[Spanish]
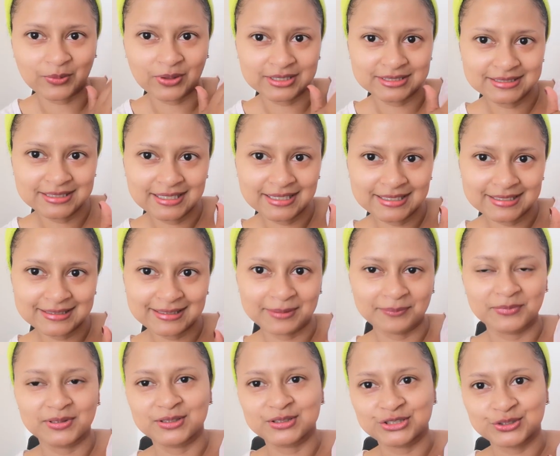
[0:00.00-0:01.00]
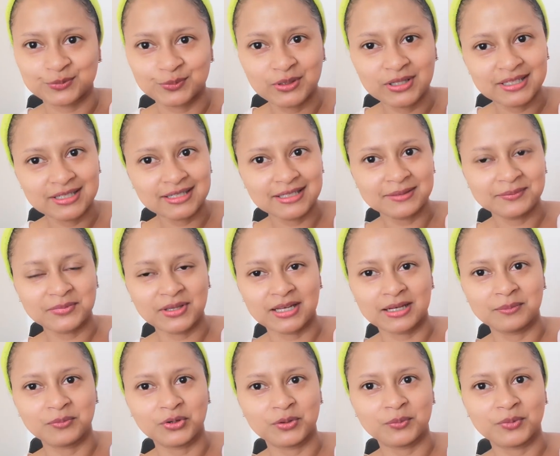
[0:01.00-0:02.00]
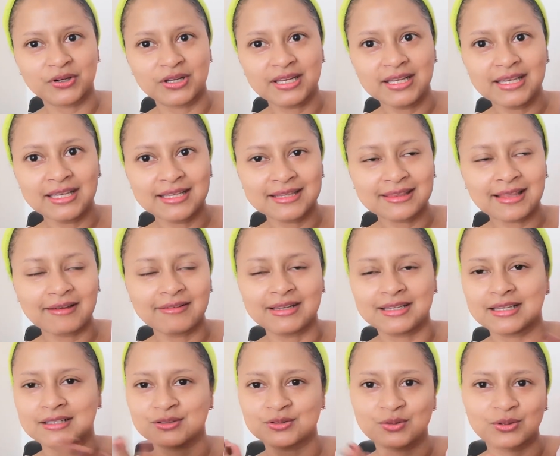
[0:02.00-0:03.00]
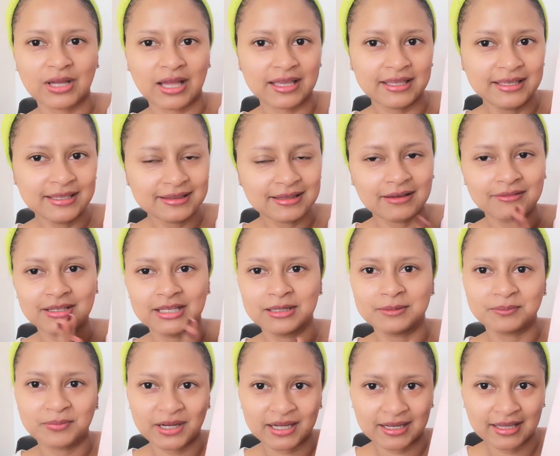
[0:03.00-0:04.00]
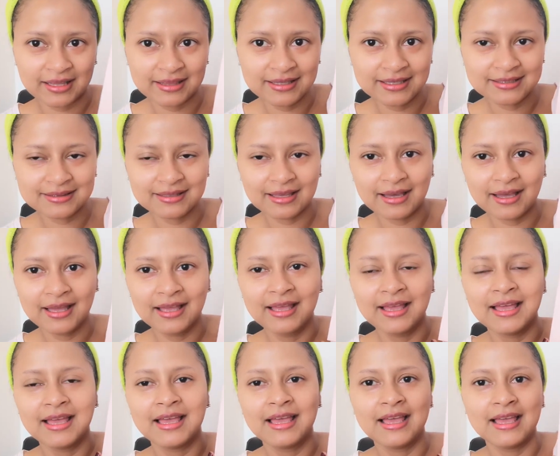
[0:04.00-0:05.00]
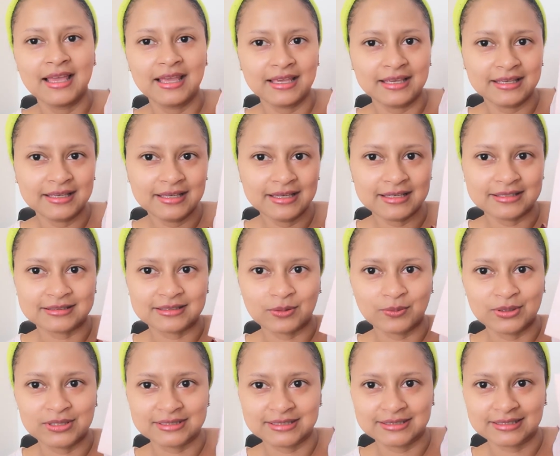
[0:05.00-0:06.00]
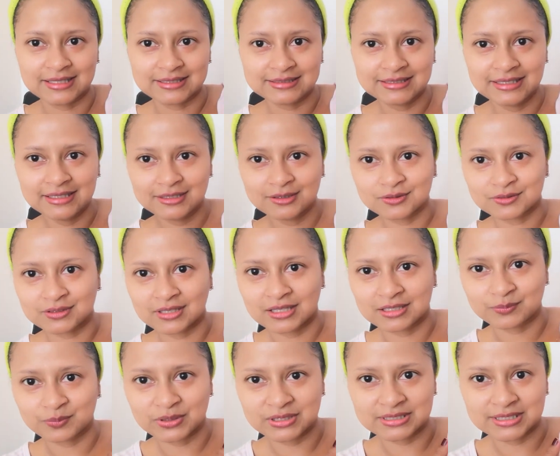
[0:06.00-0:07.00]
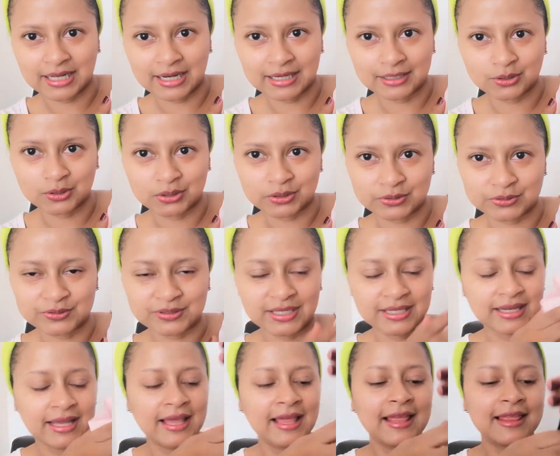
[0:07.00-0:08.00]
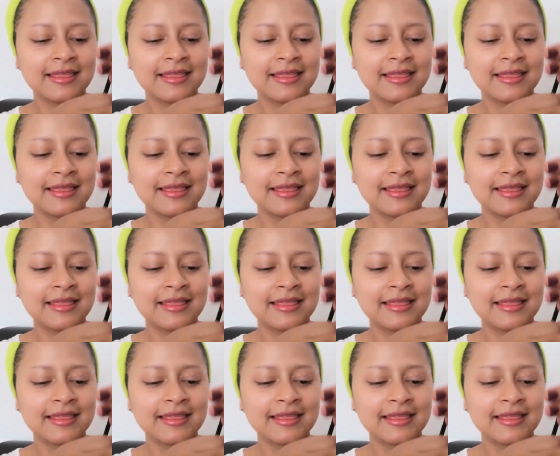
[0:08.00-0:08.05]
llegó ayer de Blush Bird, viene muy bonita, viene en su cajita, viene empacadita. Y esta bolsita así, que ustedes pues ya la conocen